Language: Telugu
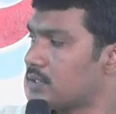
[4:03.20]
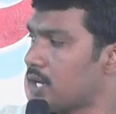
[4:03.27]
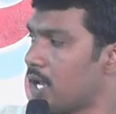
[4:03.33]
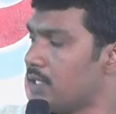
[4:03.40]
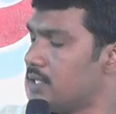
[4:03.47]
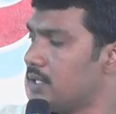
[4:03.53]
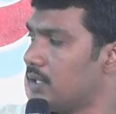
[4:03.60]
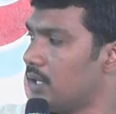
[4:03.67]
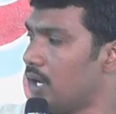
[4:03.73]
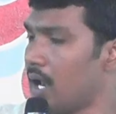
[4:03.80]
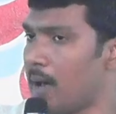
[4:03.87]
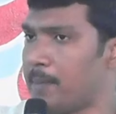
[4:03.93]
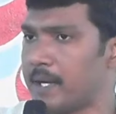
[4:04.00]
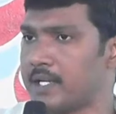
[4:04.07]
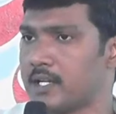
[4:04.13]
స్టేజ్
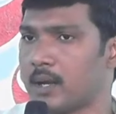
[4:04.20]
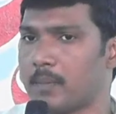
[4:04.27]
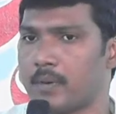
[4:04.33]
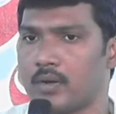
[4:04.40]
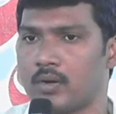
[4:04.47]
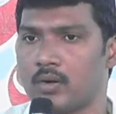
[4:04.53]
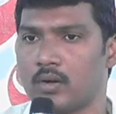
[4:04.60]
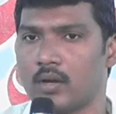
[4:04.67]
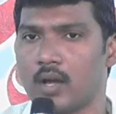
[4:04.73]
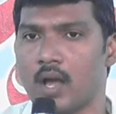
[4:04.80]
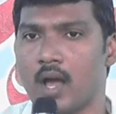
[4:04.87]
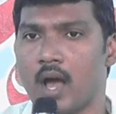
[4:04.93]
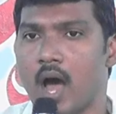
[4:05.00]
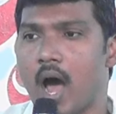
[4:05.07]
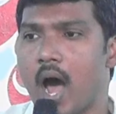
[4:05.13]
ఇలా పెట్టినప్పుడు
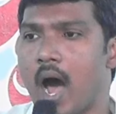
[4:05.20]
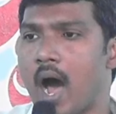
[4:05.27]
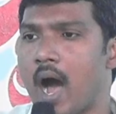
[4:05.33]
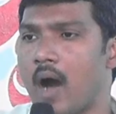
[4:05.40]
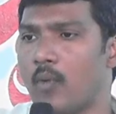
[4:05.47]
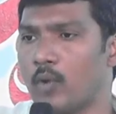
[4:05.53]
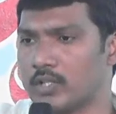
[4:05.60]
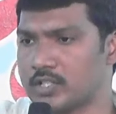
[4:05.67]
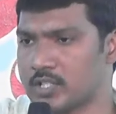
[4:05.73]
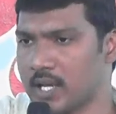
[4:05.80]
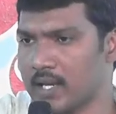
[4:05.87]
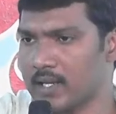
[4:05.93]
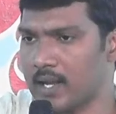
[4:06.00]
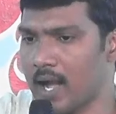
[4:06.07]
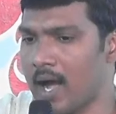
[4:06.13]
ఆ
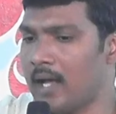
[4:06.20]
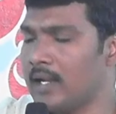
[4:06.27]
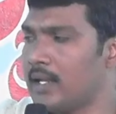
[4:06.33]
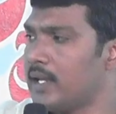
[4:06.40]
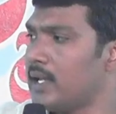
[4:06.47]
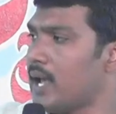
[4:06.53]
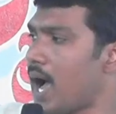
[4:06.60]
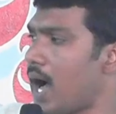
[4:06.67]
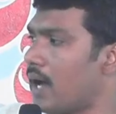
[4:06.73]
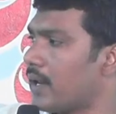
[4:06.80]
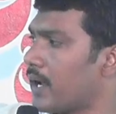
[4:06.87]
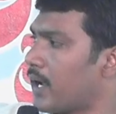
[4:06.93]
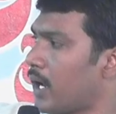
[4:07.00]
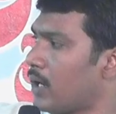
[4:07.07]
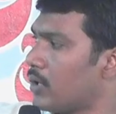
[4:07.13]
వచ్చే గాలి ఆ
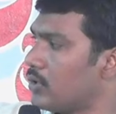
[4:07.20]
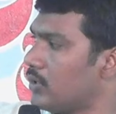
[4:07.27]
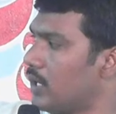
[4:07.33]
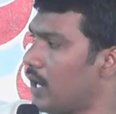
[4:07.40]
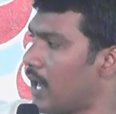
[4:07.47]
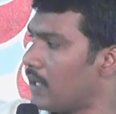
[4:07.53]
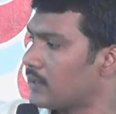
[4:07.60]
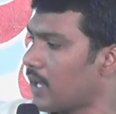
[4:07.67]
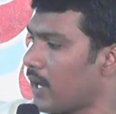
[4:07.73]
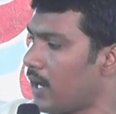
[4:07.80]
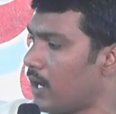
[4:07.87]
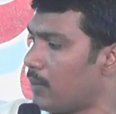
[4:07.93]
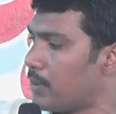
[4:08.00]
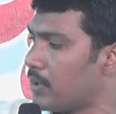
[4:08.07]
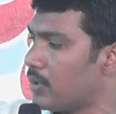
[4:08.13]
రెక్కలకు ఇలా
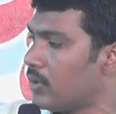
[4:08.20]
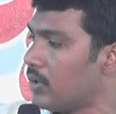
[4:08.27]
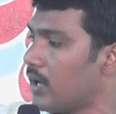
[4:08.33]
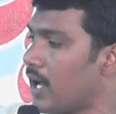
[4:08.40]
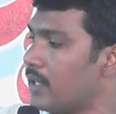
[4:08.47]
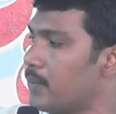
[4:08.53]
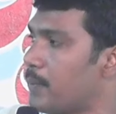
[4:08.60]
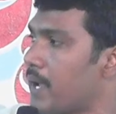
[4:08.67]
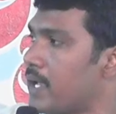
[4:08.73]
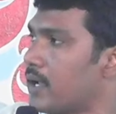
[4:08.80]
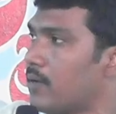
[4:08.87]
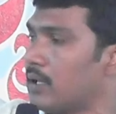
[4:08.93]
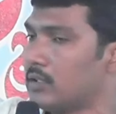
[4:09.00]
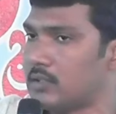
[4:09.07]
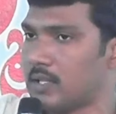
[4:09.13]
తగిలినప్పుడు అది
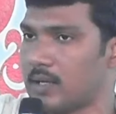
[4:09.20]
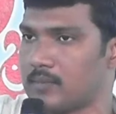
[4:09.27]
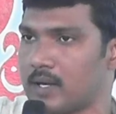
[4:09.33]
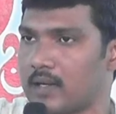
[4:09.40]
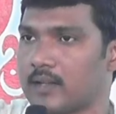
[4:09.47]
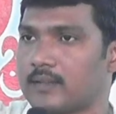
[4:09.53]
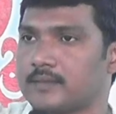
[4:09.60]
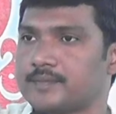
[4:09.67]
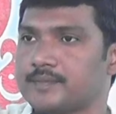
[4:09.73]
పైకి వెళ్తుంది అనమాట